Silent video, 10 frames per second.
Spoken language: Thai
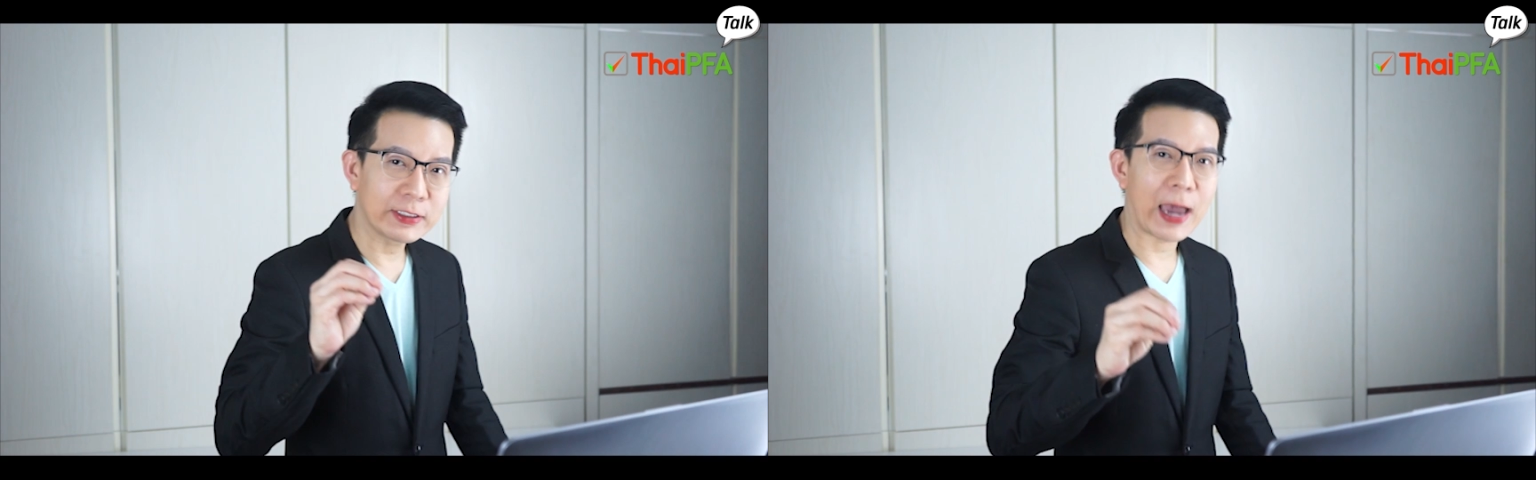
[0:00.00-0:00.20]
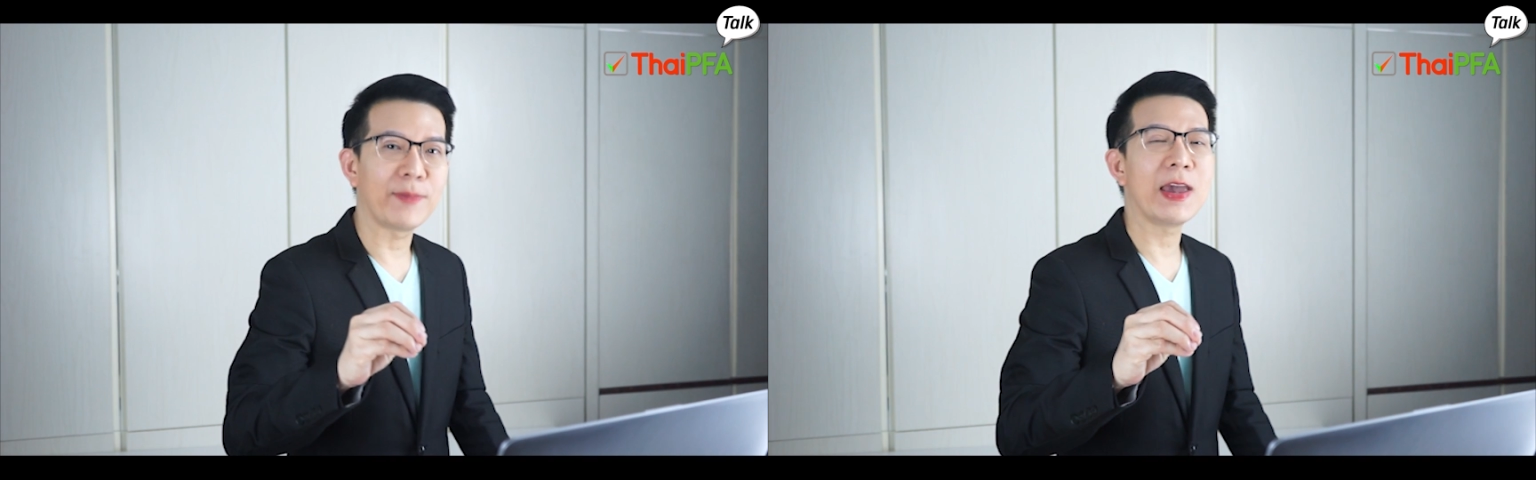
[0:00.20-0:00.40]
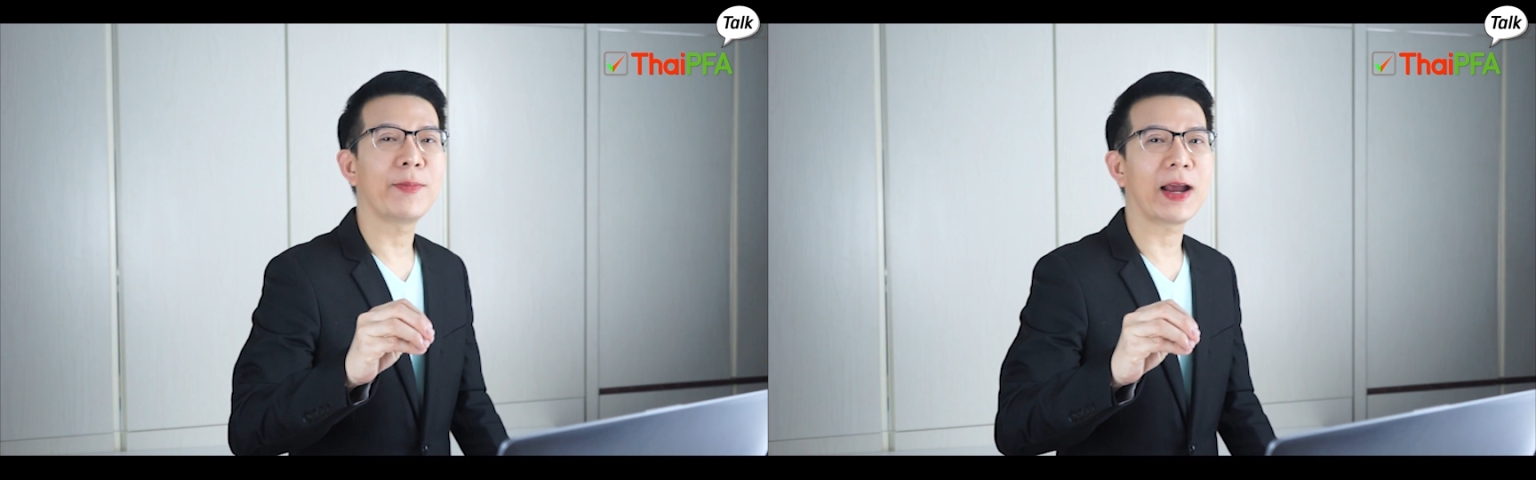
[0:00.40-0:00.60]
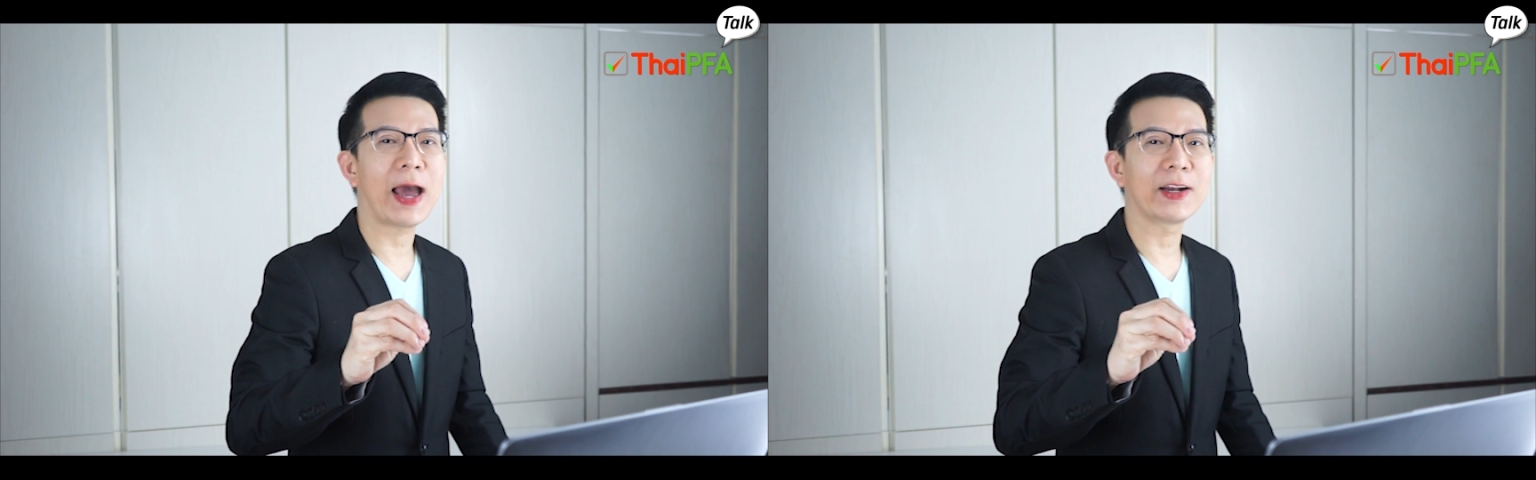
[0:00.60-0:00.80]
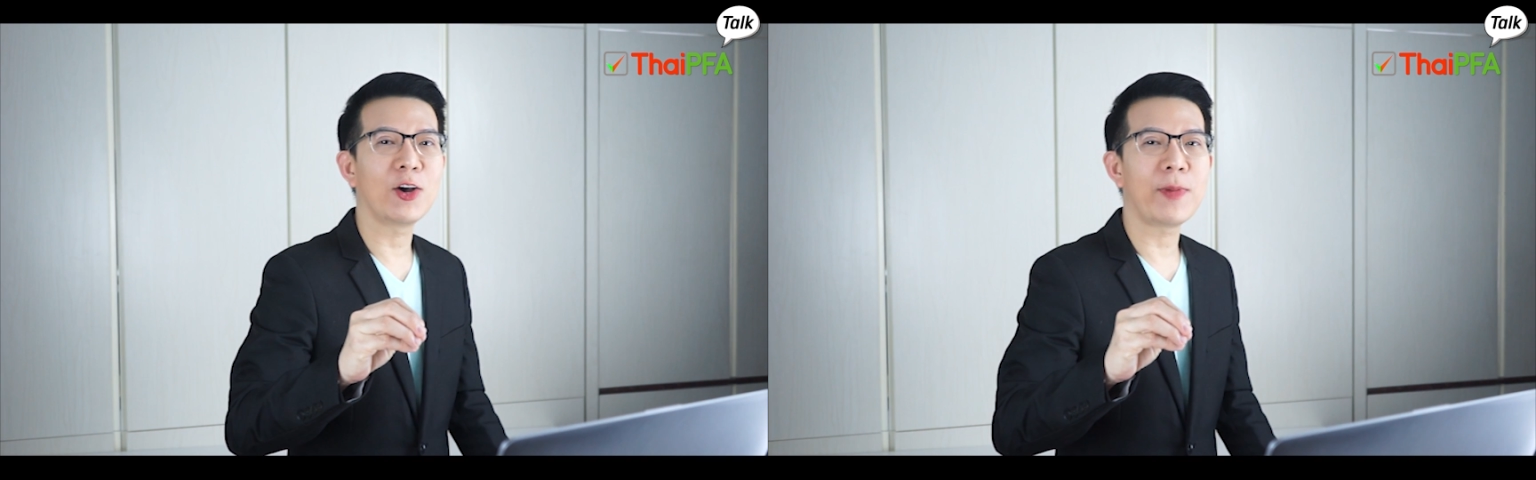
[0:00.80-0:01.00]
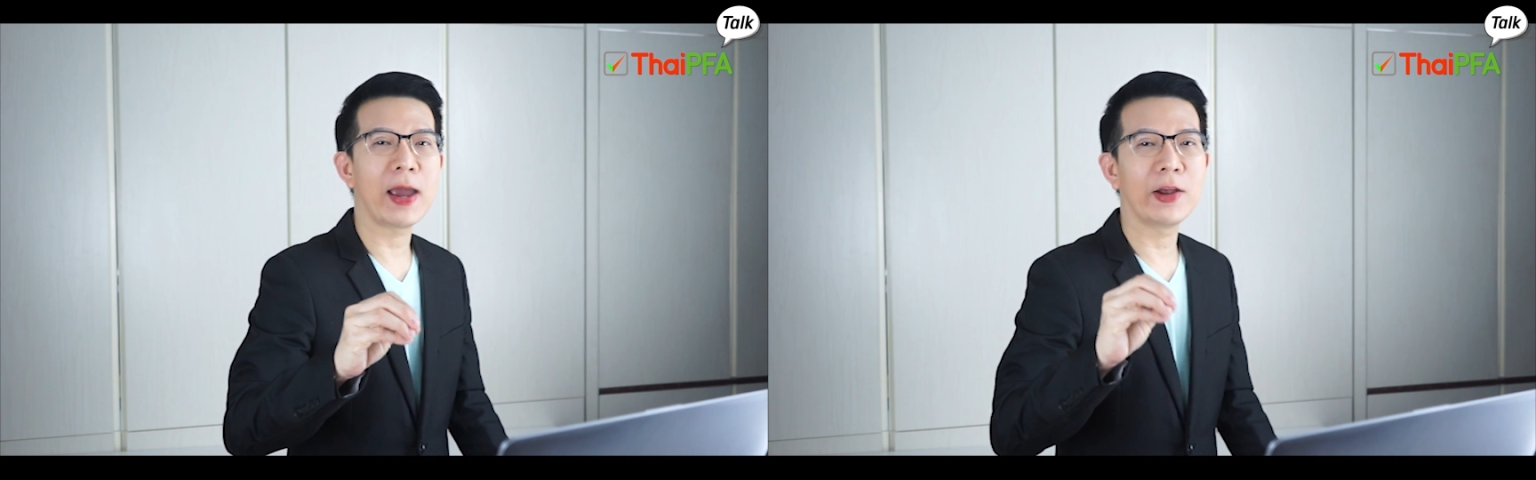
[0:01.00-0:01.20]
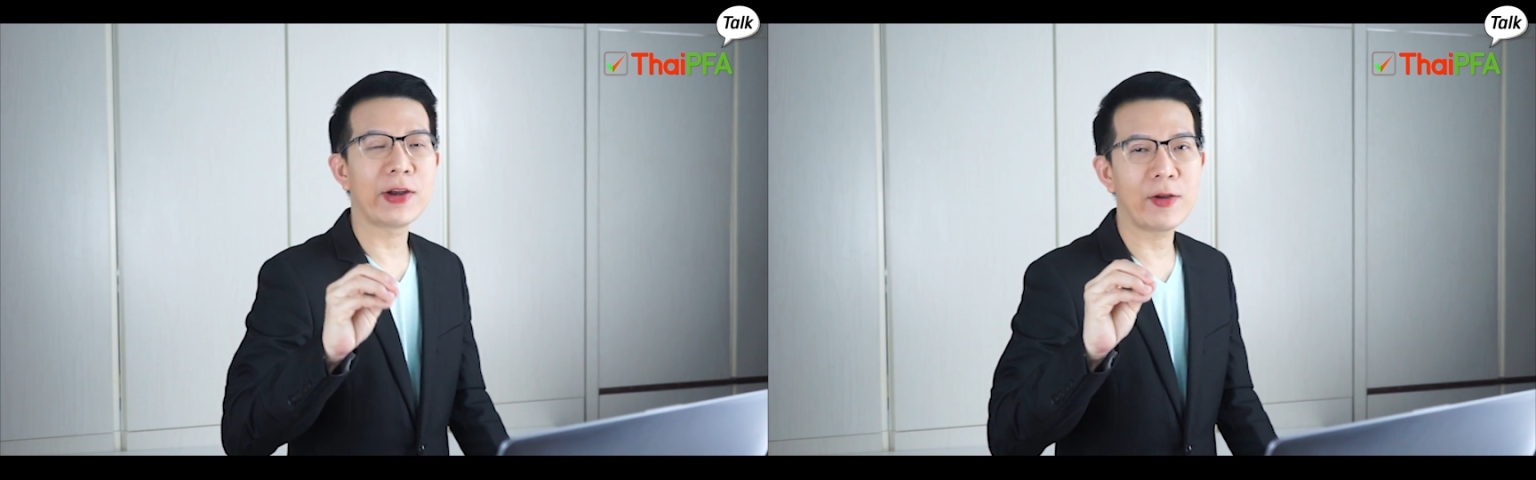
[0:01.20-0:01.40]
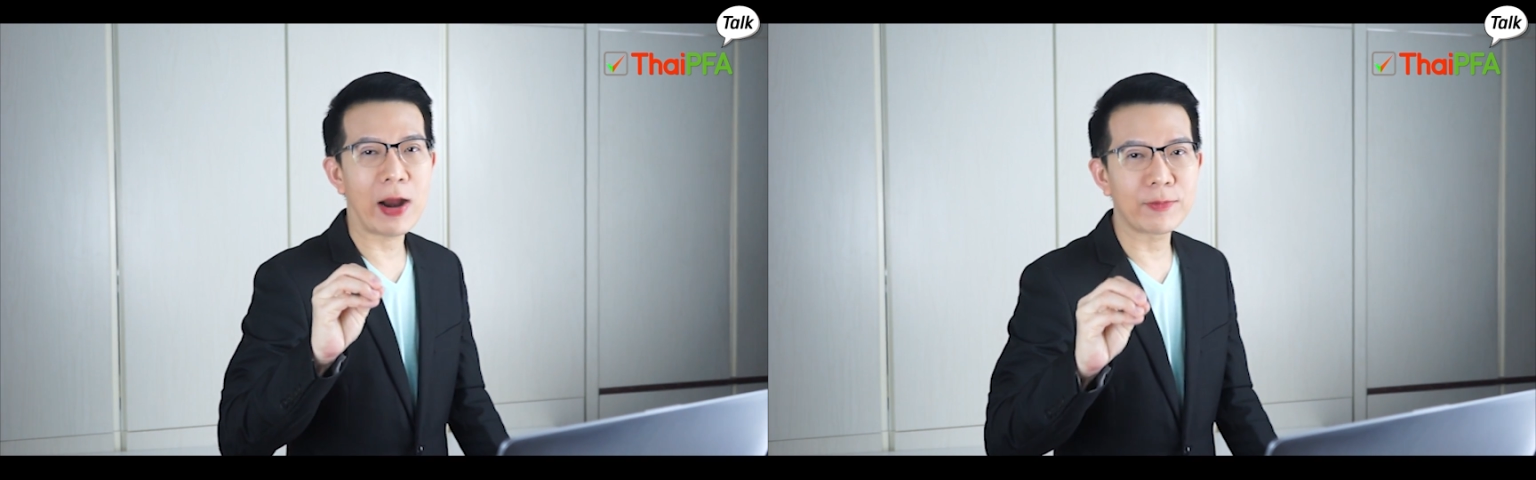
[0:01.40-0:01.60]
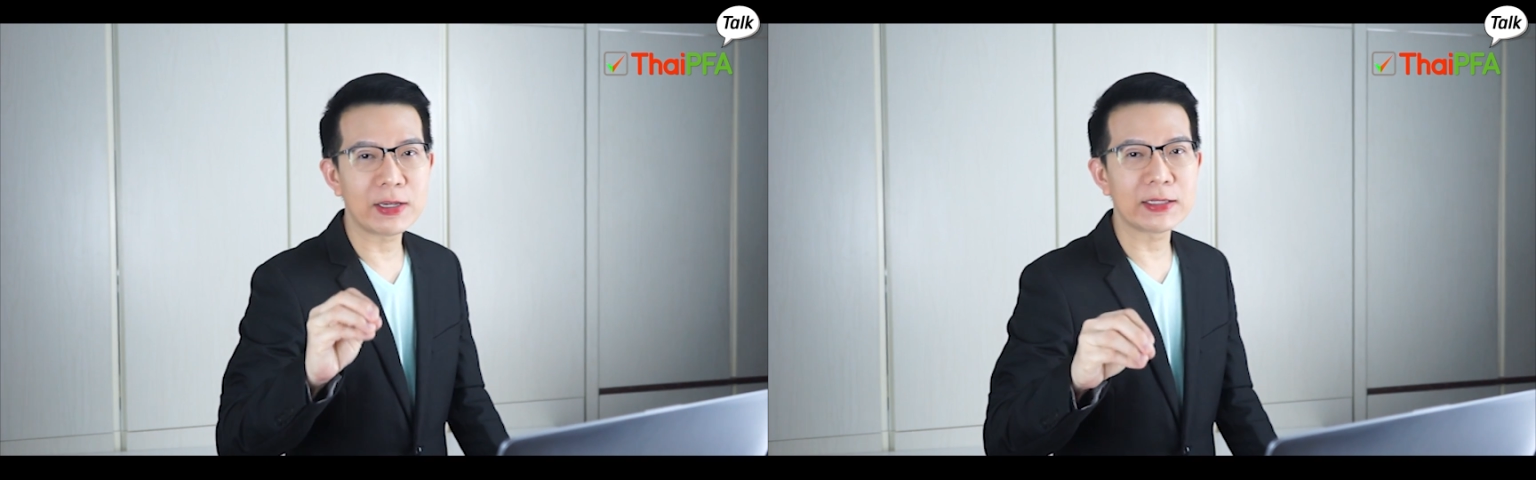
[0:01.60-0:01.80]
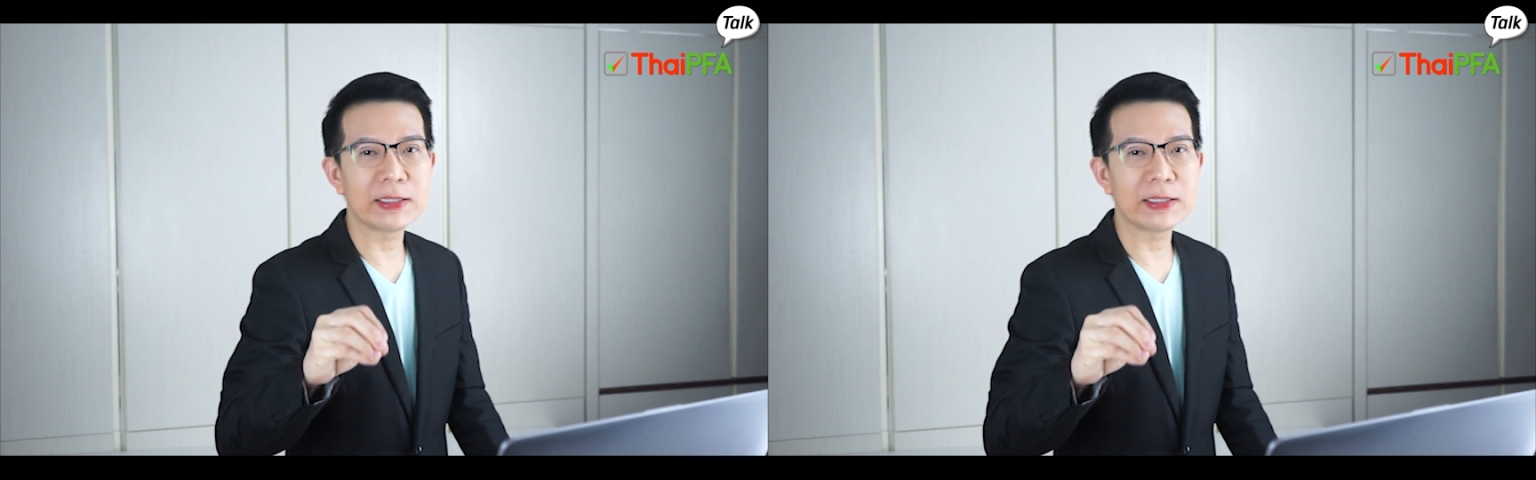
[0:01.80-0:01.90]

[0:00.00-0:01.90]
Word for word: จ่ายเบี้ยประกันเข้าไป แล้วได้รับเงิน